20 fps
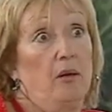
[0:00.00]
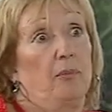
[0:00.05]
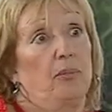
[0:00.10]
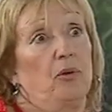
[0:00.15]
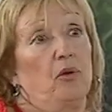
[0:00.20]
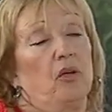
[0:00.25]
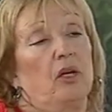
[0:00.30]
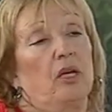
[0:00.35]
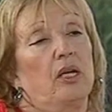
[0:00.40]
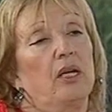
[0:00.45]

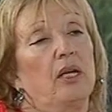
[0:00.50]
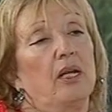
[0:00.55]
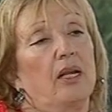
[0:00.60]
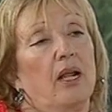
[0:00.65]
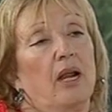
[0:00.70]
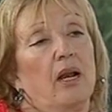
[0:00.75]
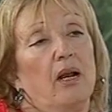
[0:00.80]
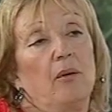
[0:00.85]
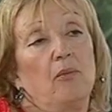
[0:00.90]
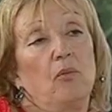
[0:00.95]
Pero en
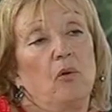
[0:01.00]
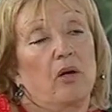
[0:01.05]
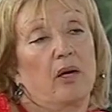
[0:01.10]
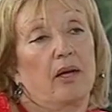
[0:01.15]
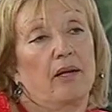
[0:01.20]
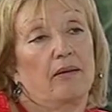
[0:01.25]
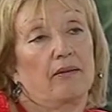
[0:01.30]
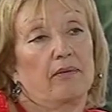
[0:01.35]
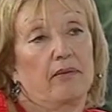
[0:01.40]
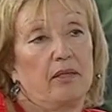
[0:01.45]
general la
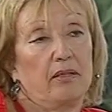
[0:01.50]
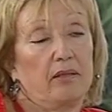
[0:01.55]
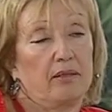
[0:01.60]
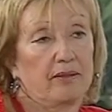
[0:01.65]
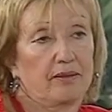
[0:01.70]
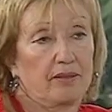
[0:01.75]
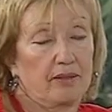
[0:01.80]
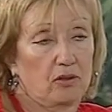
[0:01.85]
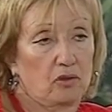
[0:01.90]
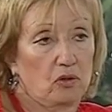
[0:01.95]
mujer si
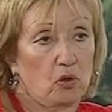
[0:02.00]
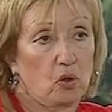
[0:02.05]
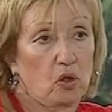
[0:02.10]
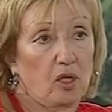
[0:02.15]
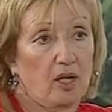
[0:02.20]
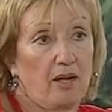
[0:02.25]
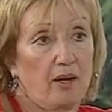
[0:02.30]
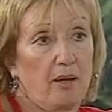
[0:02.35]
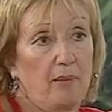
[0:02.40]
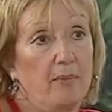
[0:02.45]
se
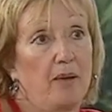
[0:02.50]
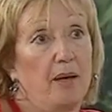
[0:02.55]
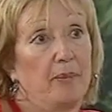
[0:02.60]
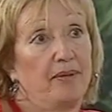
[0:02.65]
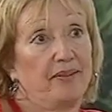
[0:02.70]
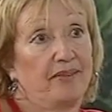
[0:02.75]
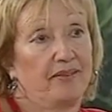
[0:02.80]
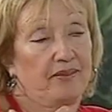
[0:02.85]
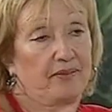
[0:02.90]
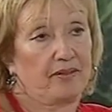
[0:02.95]
toca las
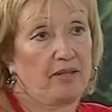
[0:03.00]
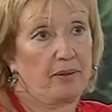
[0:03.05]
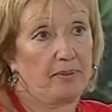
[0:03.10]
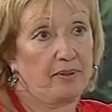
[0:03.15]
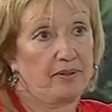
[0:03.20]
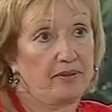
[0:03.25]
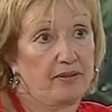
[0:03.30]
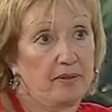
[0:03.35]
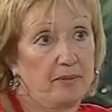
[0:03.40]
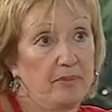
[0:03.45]
mamas, si
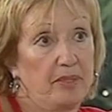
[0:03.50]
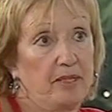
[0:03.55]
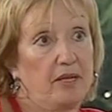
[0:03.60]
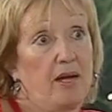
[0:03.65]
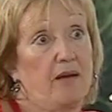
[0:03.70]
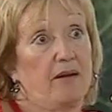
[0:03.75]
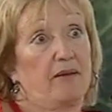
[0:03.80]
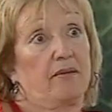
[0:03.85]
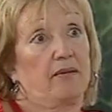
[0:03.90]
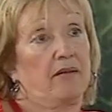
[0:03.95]
sabe
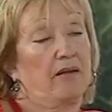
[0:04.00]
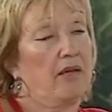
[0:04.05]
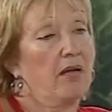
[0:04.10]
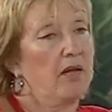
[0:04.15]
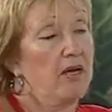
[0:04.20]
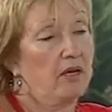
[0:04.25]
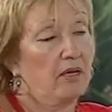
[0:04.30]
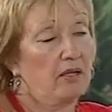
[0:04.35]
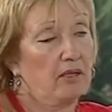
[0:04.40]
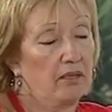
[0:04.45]
examinarse
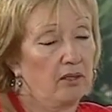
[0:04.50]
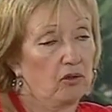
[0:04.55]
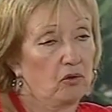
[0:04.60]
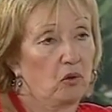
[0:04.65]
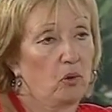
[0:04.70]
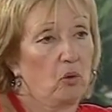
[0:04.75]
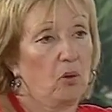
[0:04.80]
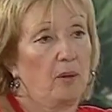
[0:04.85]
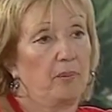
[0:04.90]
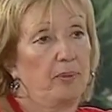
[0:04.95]
y
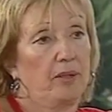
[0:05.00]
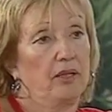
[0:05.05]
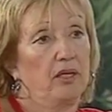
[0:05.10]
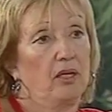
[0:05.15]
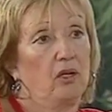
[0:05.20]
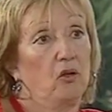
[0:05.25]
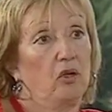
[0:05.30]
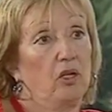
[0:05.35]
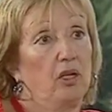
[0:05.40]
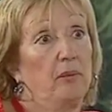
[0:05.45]
eso lo
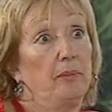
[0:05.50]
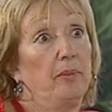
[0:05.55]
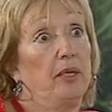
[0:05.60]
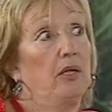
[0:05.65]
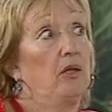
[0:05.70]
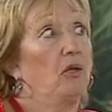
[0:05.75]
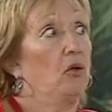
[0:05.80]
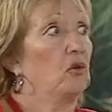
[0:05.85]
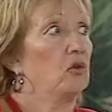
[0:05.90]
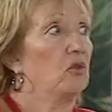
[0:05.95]
aprende con el
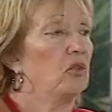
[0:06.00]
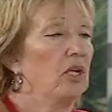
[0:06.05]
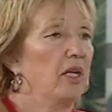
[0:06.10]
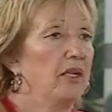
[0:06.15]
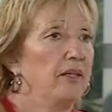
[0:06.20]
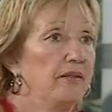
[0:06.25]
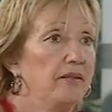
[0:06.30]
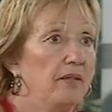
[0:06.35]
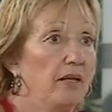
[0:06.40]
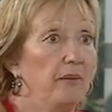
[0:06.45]
médico, si le
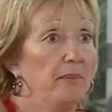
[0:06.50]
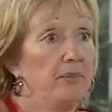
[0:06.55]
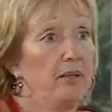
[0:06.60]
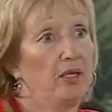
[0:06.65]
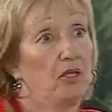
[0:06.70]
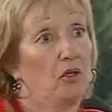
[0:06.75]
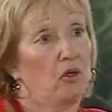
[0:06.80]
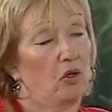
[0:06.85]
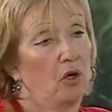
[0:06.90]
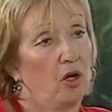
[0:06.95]
dice al
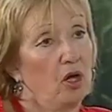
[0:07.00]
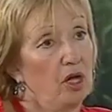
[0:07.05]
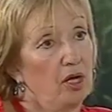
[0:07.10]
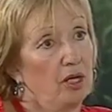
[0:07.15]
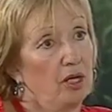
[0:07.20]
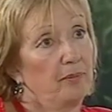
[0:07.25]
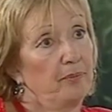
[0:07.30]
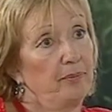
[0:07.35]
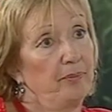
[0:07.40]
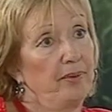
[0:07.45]
médico,
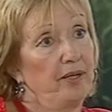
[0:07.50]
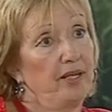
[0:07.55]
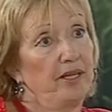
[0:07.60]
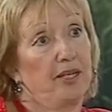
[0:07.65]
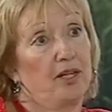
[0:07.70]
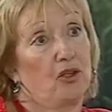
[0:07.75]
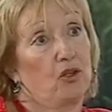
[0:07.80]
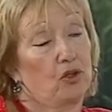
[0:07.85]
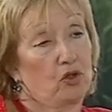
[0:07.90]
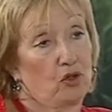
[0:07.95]

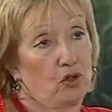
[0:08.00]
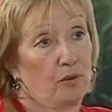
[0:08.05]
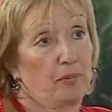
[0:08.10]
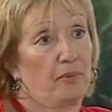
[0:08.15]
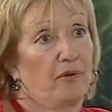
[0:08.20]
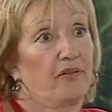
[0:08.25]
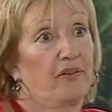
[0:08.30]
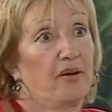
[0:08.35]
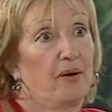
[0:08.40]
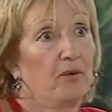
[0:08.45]
ve doctor,
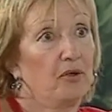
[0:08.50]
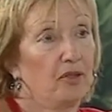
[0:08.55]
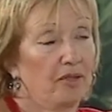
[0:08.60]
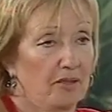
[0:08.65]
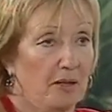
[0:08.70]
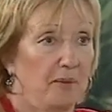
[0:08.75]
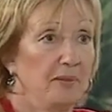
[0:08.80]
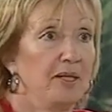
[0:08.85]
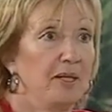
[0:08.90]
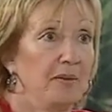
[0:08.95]
por favor,
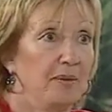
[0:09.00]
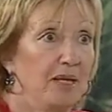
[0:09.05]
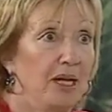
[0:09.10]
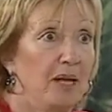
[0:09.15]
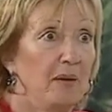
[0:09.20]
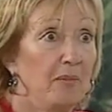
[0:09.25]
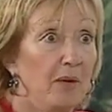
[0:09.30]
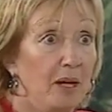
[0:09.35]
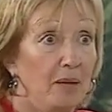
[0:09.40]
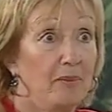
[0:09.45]
examíneme
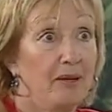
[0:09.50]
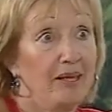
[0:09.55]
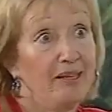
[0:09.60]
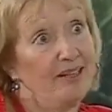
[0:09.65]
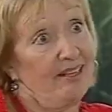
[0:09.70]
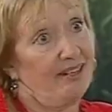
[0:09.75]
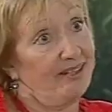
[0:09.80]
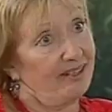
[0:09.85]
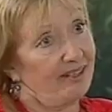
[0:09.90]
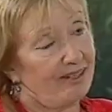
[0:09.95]
las mamas,
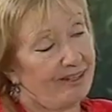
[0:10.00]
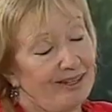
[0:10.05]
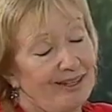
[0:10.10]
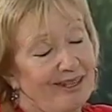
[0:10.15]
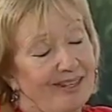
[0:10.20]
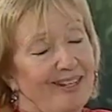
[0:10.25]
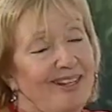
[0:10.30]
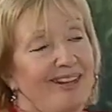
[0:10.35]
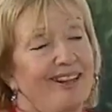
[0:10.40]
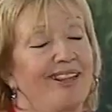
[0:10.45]

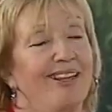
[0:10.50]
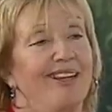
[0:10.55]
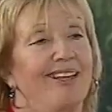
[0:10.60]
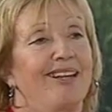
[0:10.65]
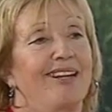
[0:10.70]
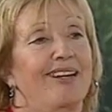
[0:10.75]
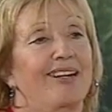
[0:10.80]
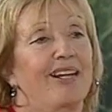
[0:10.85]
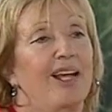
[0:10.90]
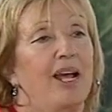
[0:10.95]

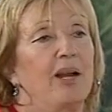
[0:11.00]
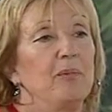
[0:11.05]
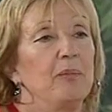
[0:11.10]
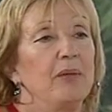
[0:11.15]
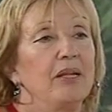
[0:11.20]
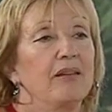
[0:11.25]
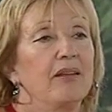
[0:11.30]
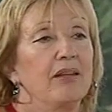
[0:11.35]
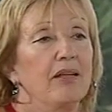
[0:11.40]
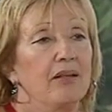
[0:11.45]
este,
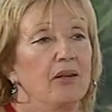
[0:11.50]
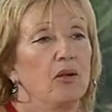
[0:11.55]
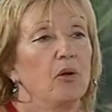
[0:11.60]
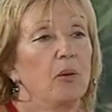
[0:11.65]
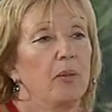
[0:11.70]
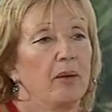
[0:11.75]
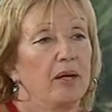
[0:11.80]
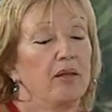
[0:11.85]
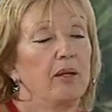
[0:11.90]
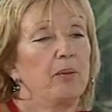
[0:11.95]
realmente
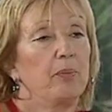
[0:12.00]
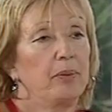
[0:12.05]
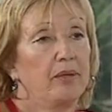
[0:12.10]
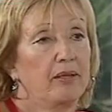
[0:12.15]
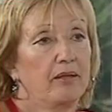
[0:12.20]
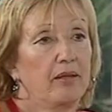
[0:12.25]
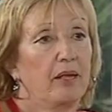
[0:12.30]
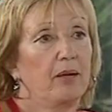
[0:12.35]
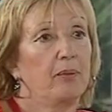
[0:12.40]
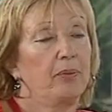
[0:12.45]
lo va a
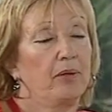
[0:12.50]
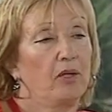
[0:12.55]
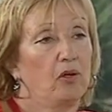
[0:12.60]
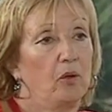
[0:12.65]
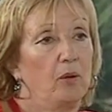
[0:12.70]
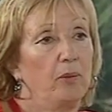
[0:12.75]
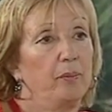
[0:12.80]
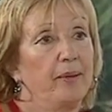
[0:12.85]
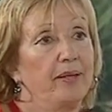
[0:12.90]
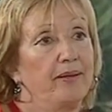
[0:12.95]
despistar
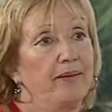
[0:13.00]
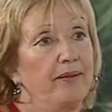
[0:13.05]
precozmente.